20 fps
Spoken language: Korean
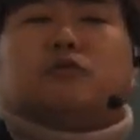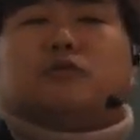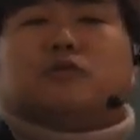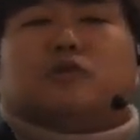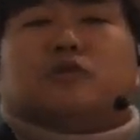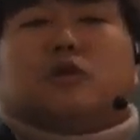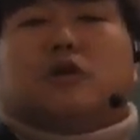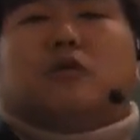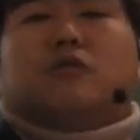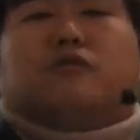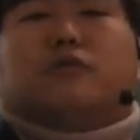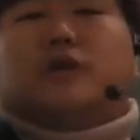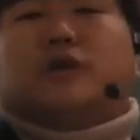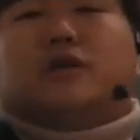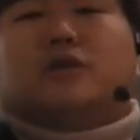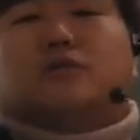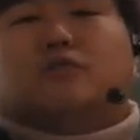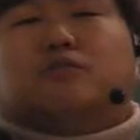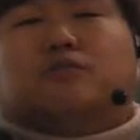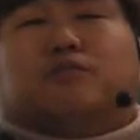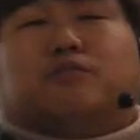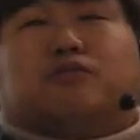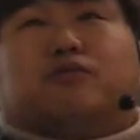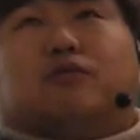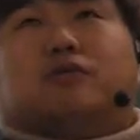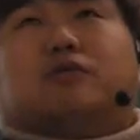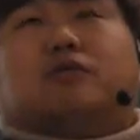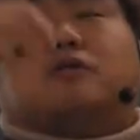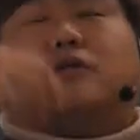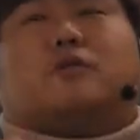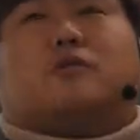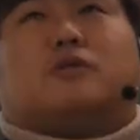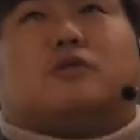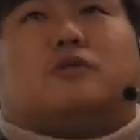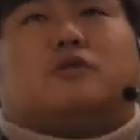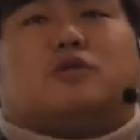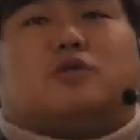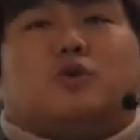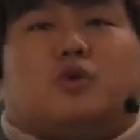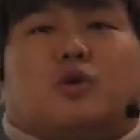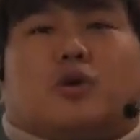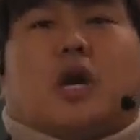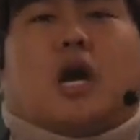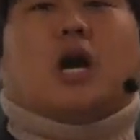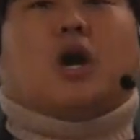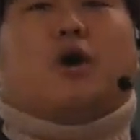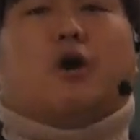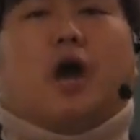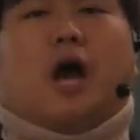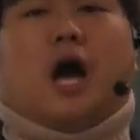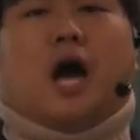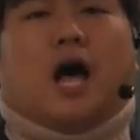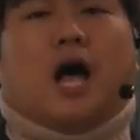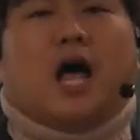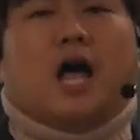저 위에 있는 풀을 뜯어먹기 위해서 노력한 거야.